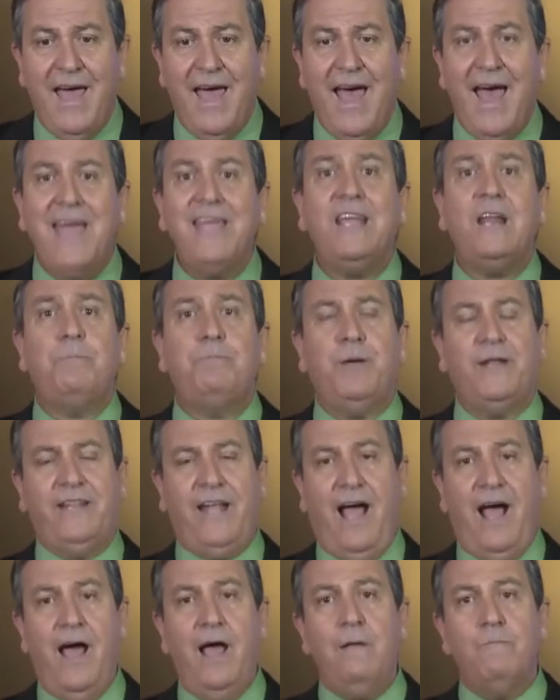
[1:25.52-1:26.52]
هاي
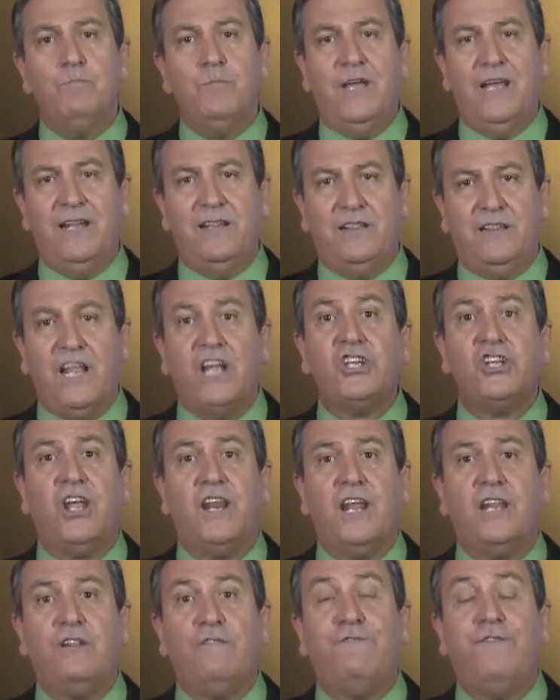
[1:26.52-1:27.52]
البدعة
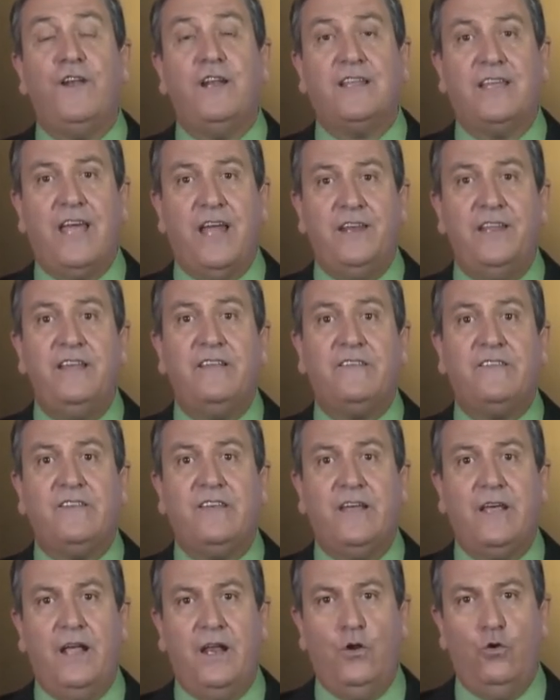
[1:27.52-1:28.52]
انتشرت في
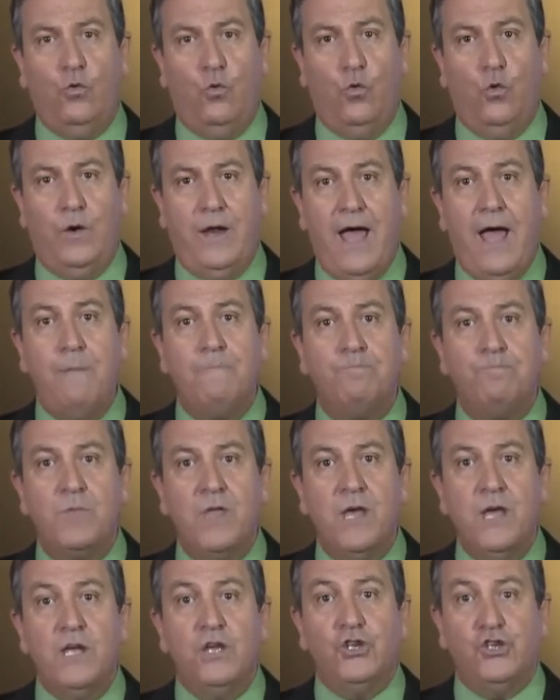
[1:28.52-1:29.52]
الكنيسة الأولى
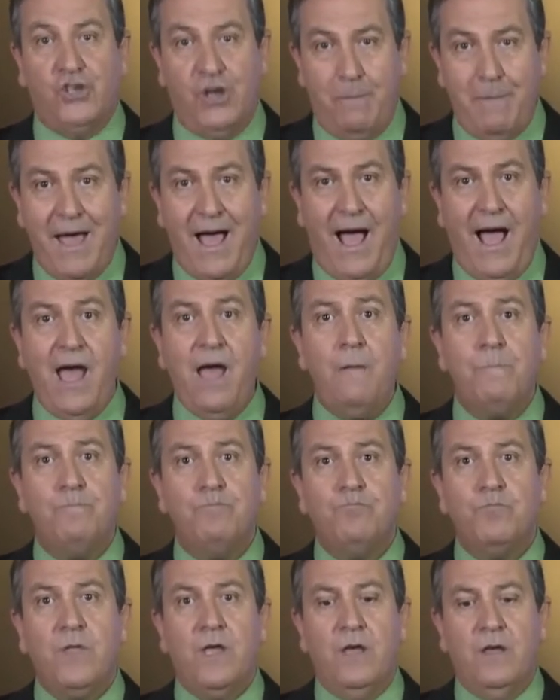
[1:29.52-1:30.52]
جماعة
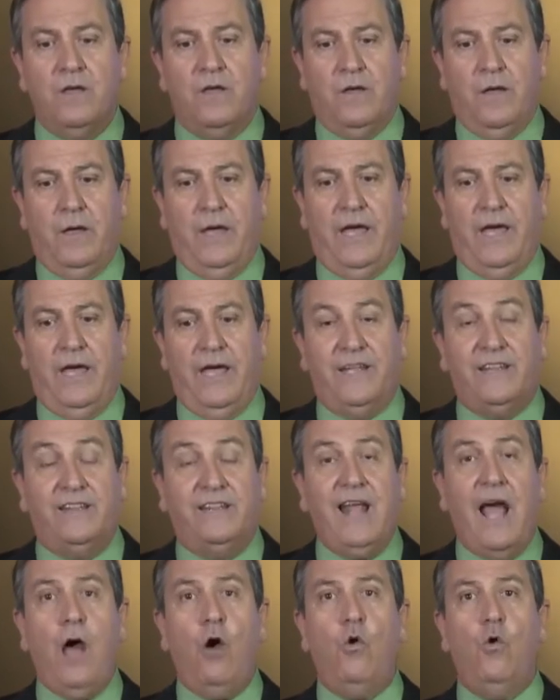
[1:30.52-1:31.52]
آه،
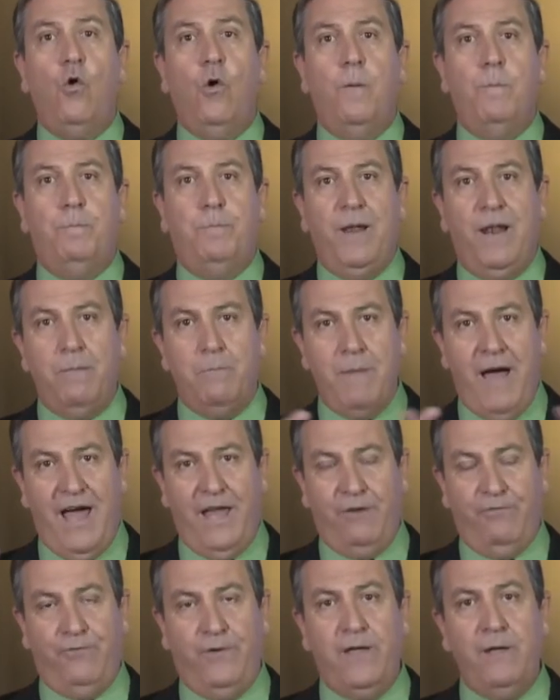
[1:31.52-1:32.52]
ادعوا
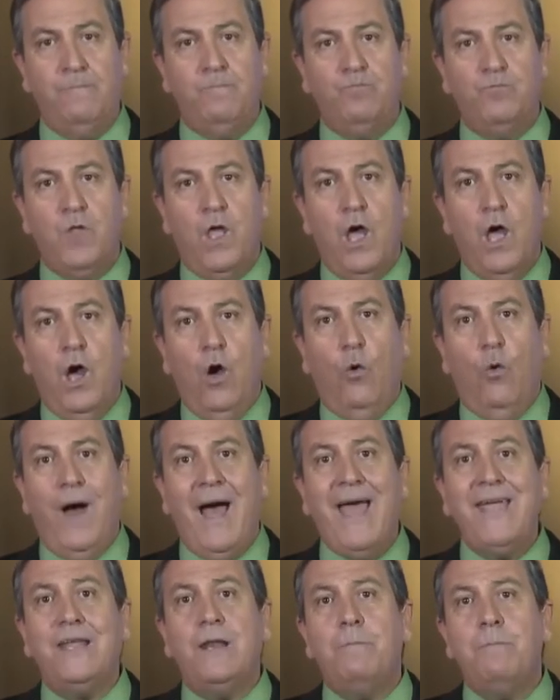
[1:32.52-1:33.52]
بالمعرفة
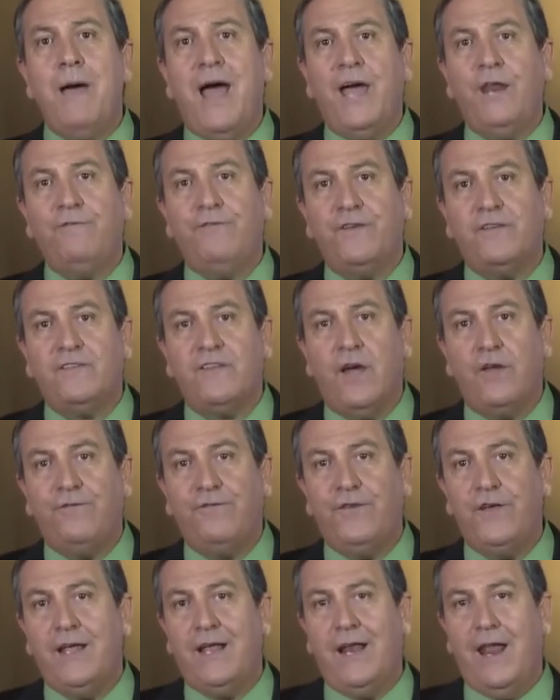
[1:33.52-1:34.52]
وهاي المعرفة صار
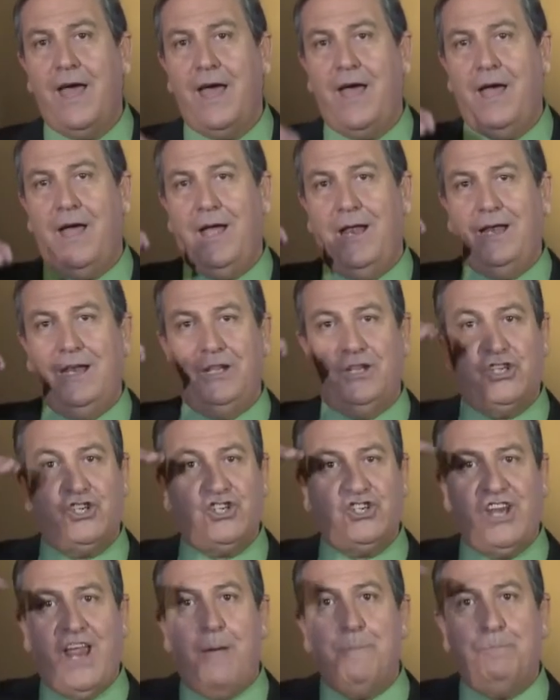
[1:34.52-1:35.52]
في إلها
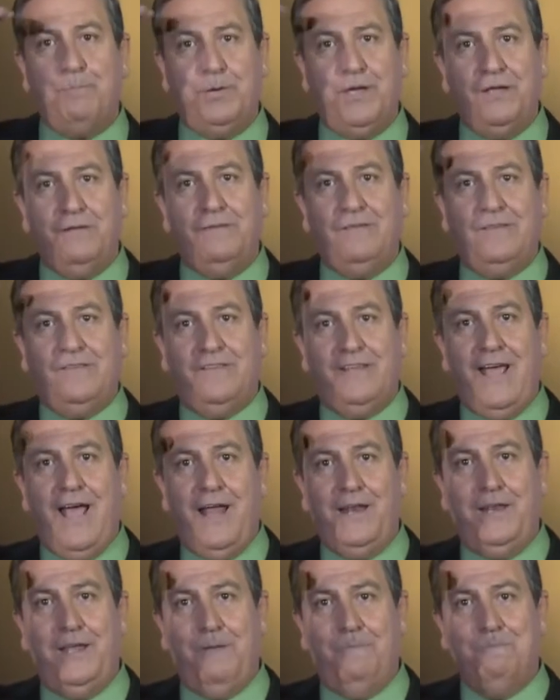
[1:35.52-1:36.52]
التشامبيونز
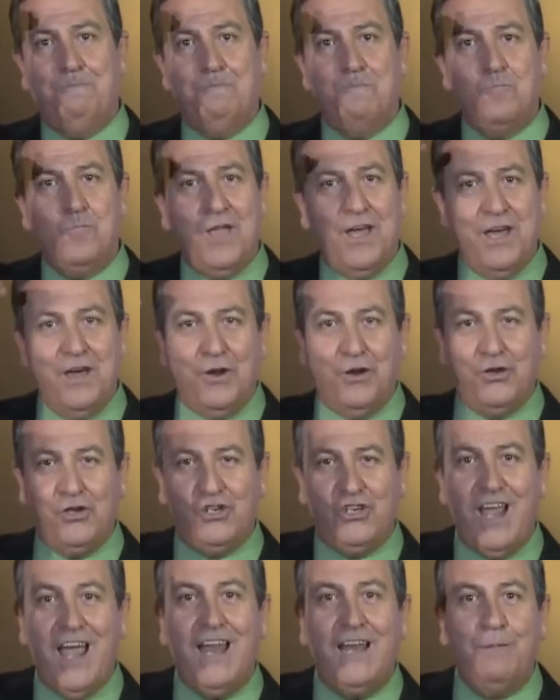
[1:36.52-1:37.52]
يعني
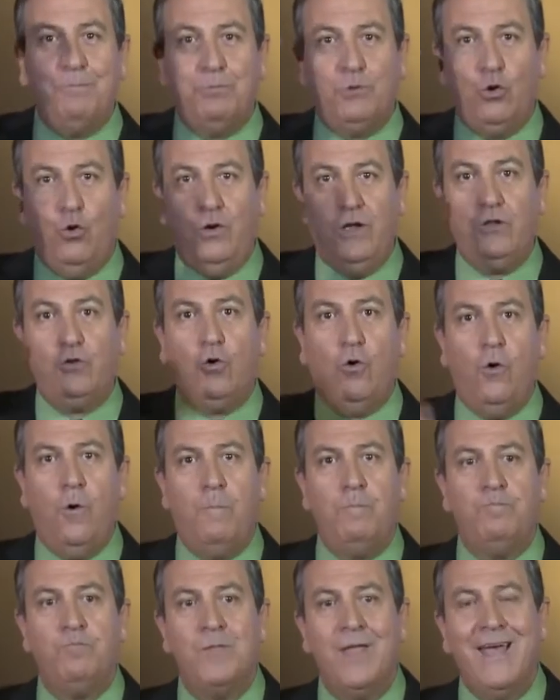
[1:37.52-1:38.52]
الرجال
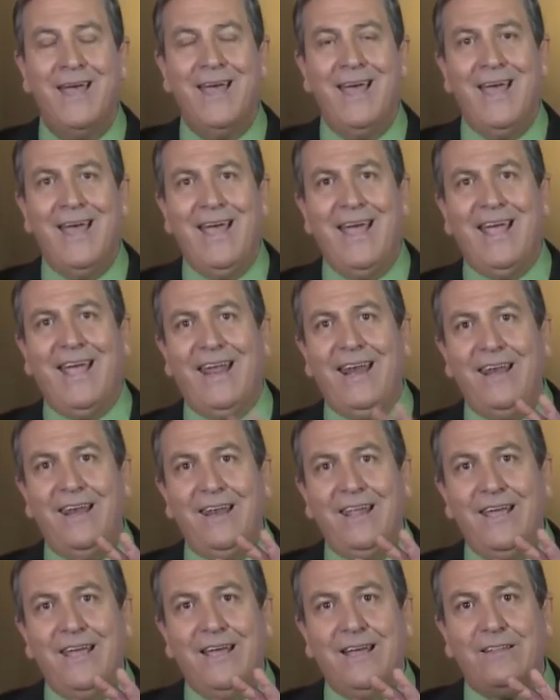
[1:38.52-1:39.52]
بتوعتهم
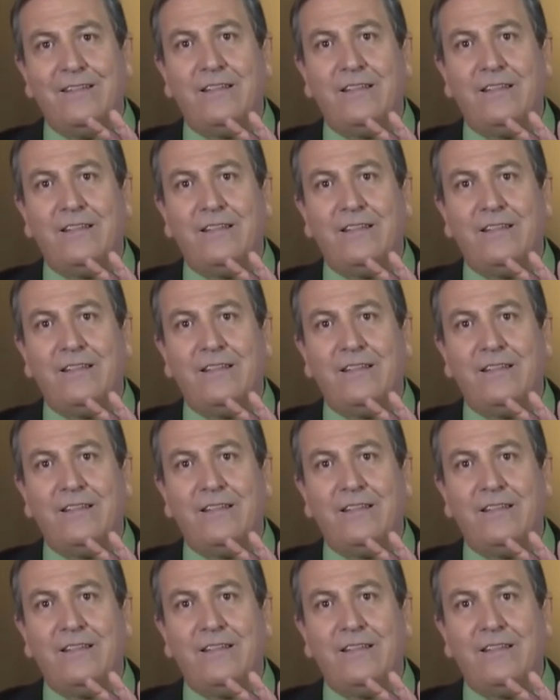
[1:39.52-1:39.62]
اللي